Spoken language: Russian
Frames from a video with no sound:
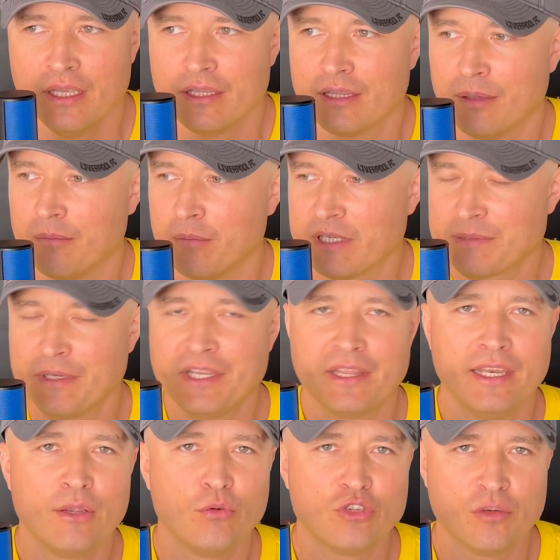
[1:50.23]
Там посмотрите
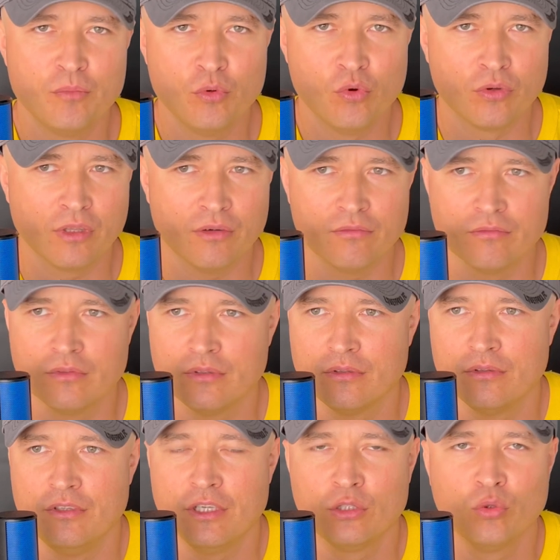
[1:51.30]
на Лигу Чемпионов.
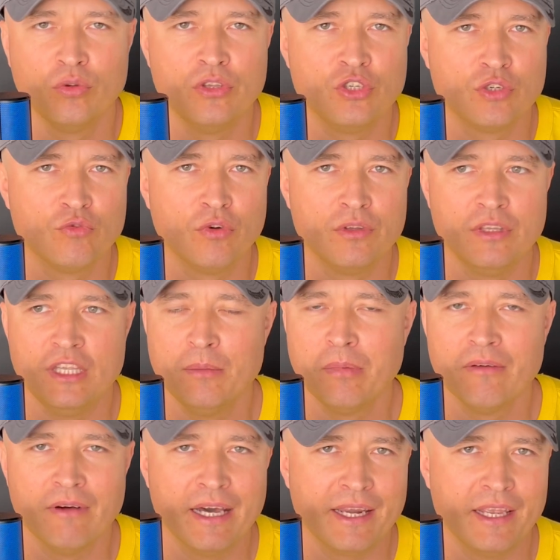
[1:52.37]
Э, никто ничего, ни
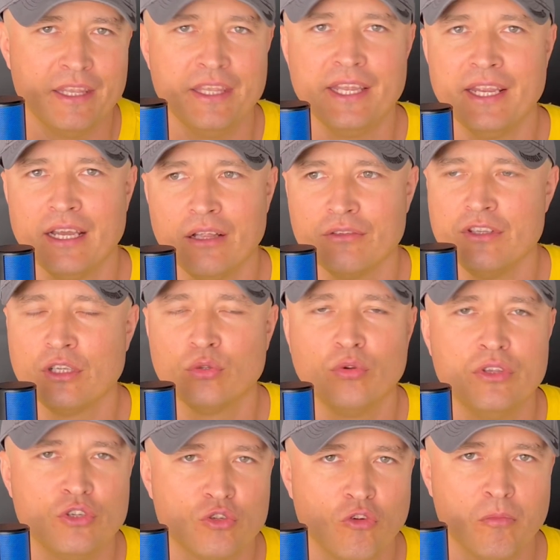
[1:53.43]
Бавария, ни Реал, никто
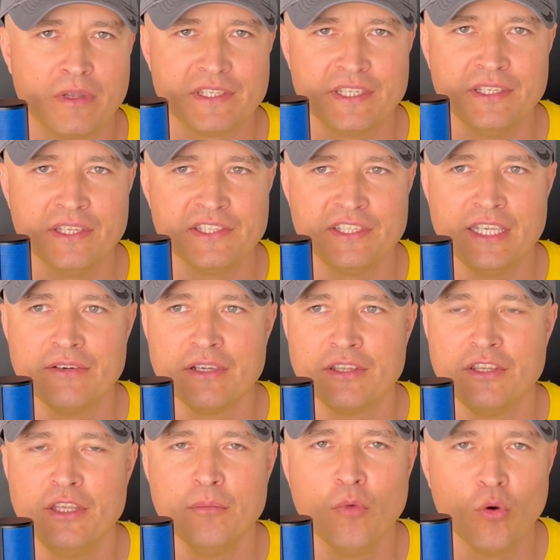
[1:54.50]
ничего Сити
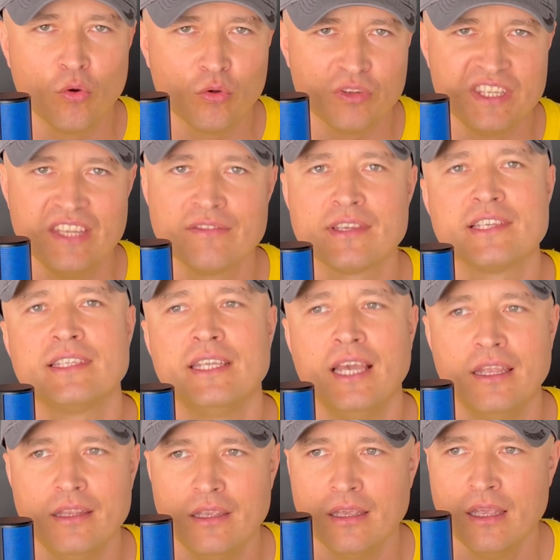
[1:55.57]
сделать не могут, не в
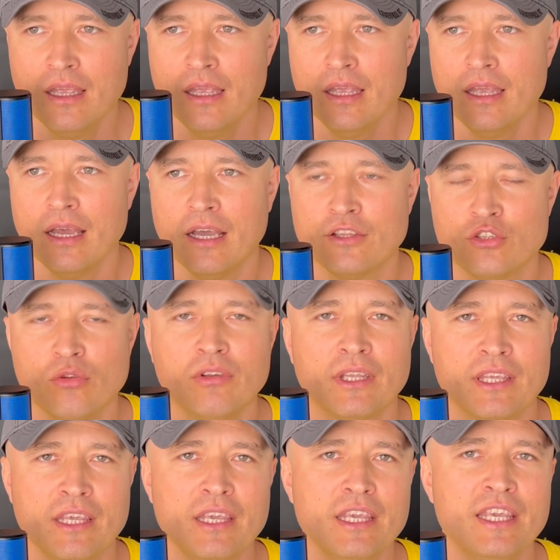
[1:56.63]
состоянии. Отсюда
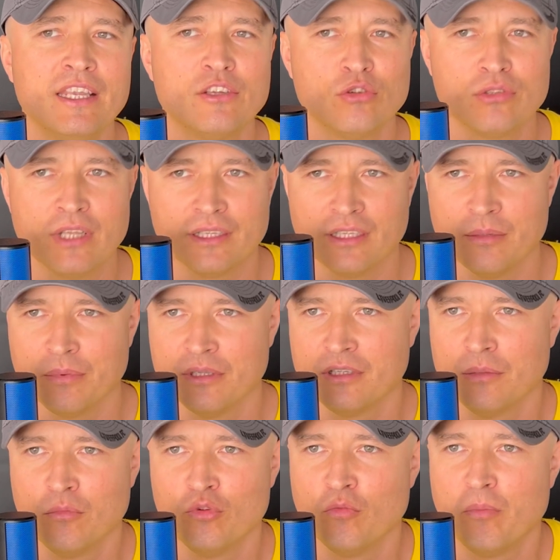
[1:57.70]
такие и результаты.
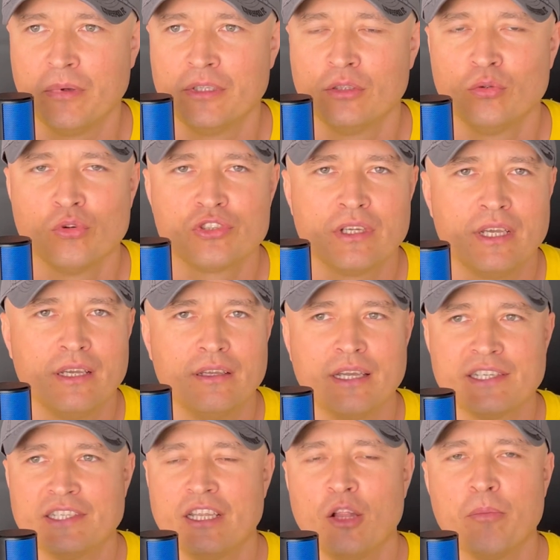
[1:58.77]
Поэтому, ну, подытожа,
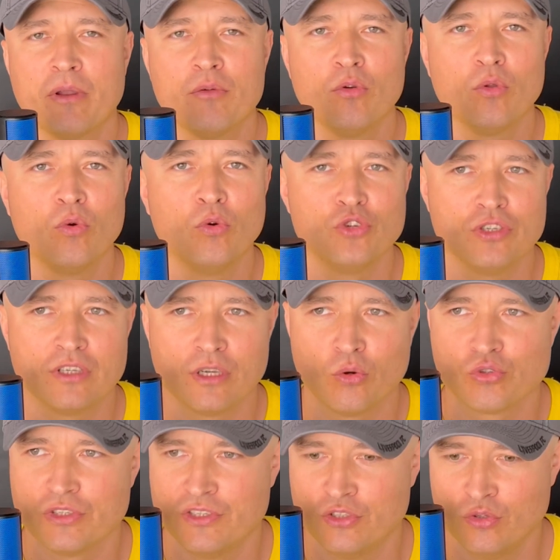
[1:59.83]
Арсенал провел очень
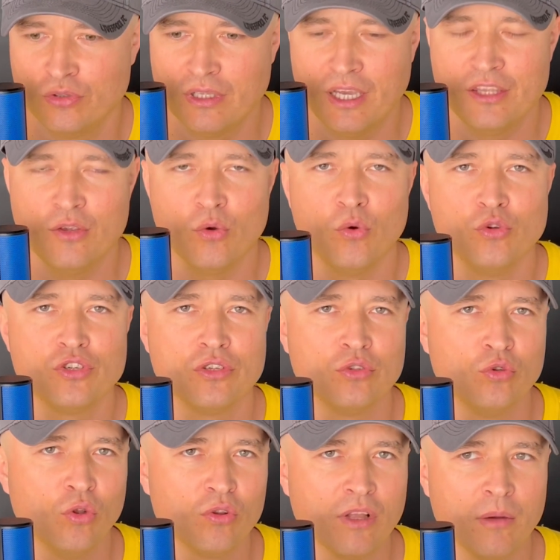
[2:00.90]
хороший сезон, они
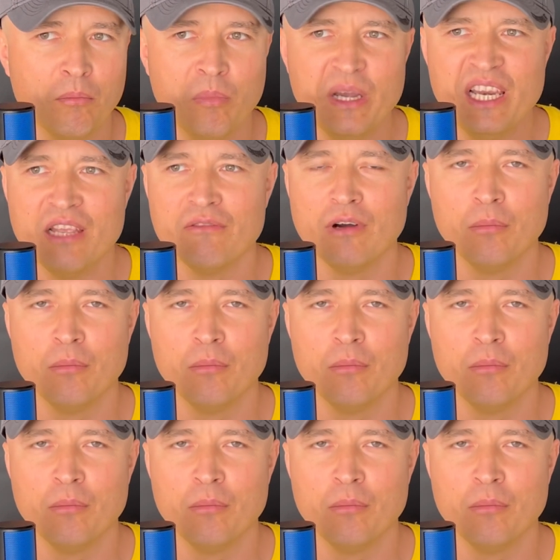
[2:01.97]
очень долго были в